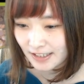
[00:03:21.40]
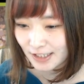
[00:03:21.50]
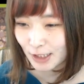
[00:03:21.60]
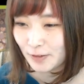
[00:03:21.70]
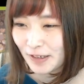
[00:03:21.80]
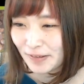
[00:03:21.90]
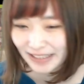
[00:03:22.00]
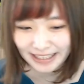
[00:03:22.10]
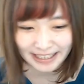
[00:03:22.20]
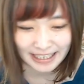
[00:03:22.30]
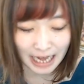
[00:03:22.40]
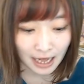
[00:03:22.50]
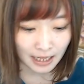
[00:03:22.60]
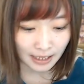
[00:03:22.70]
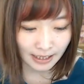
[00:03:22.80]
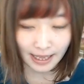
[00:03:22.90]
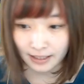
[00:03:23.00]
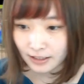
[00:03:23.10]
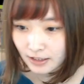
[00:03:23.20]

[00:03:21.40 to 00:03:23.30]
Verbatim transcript: そのままやんあえ